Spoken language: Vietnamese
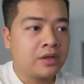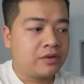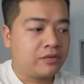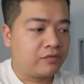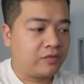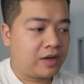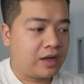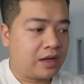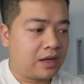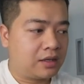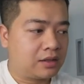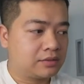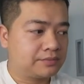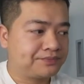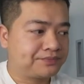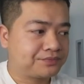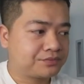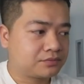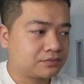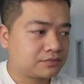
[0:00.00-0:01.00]
Và
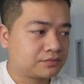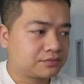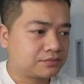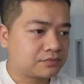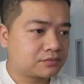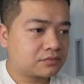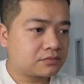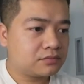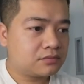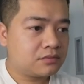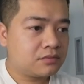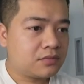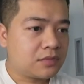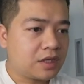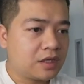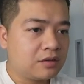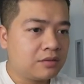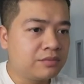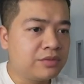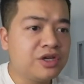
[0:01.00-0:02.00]

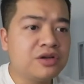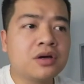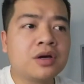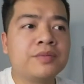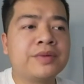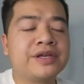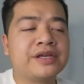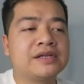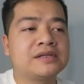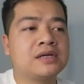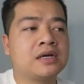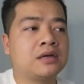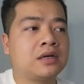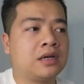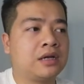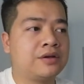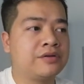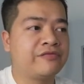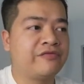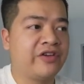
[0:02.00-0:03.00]
nhưng mà mình nghĩ rằng
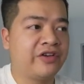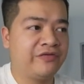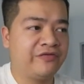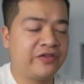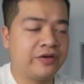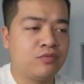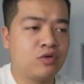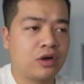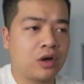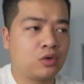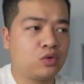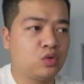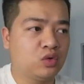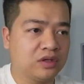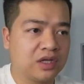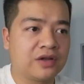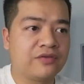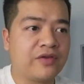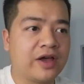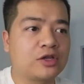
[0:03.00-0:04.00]
là với một cầu thủ
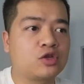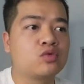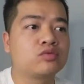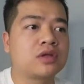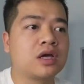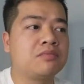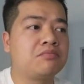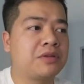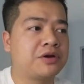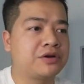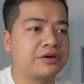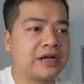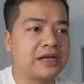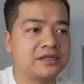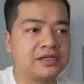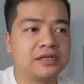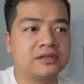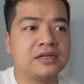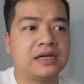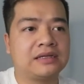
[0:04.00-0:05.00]
tiền vệ trung tâm mà được đá
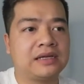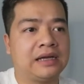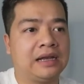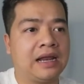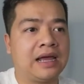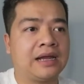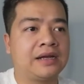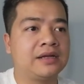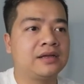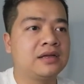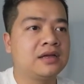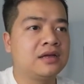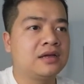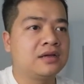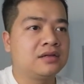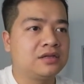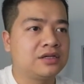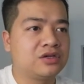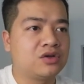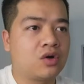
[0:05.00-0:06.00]
chính tại Thái Lan ấy,
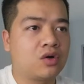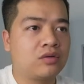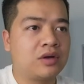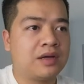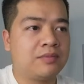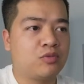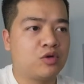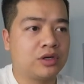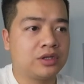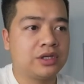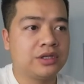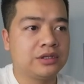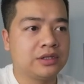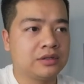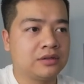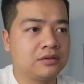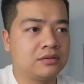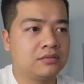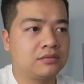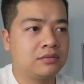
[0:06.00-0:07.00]
thì nó cũng là một cái thể
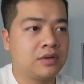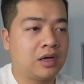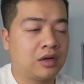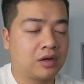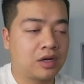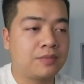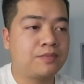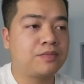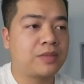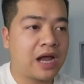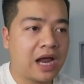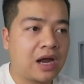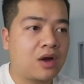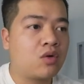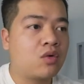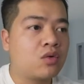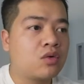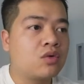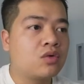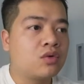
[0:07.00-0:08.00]
hiện đẳng cấp
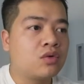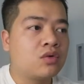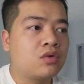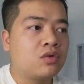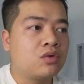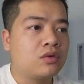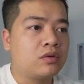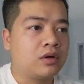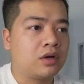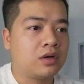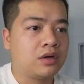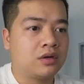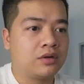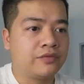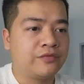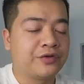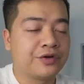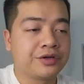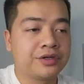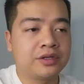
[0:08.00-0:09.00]
cao
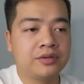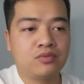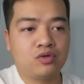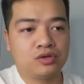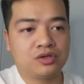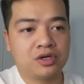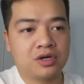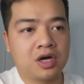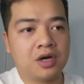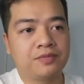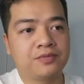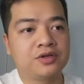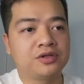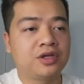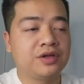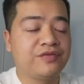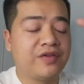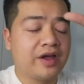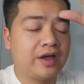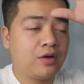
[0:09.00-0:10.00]
với một trường hợp như
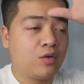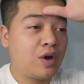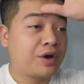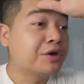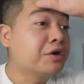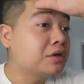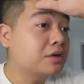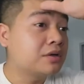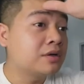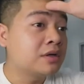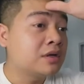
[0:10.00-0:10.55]
tiền vệ Hoàng Đức.